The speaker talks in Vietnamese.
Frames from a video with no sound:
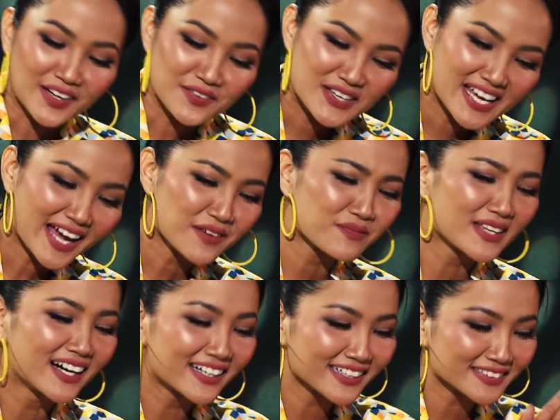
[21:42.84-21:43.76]
tại vì em
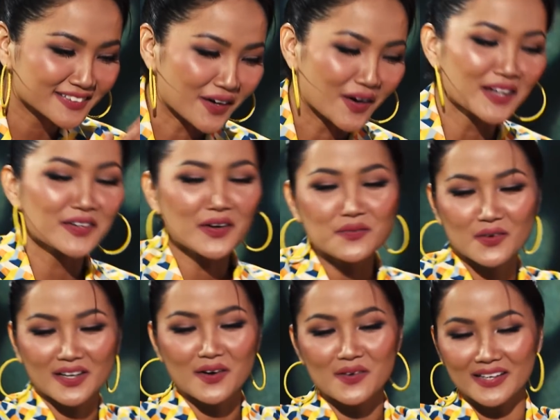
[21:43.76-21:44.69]
nhớ rất rõ anh nói
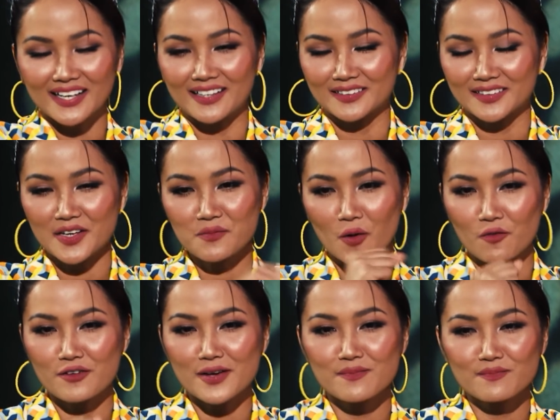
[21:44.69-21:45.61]
một câu là cái
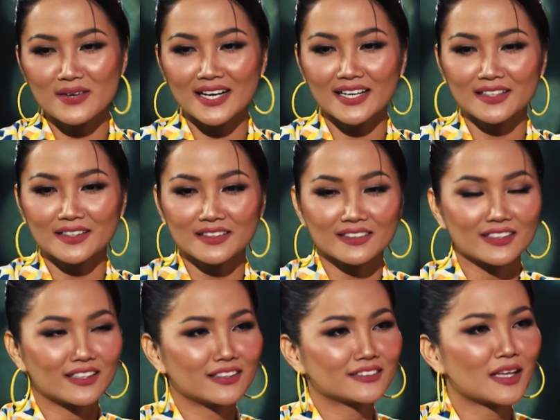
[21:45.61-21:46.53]
bộ phim uh,
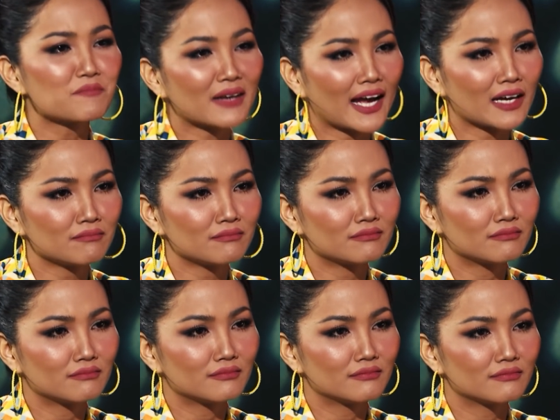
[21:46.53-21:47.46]
uh, tấm cám
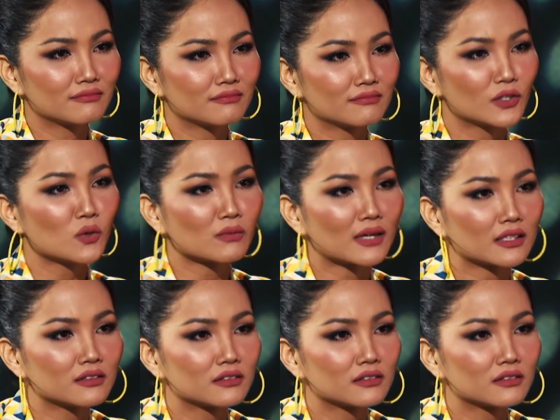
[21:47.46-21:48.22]
đúng không anh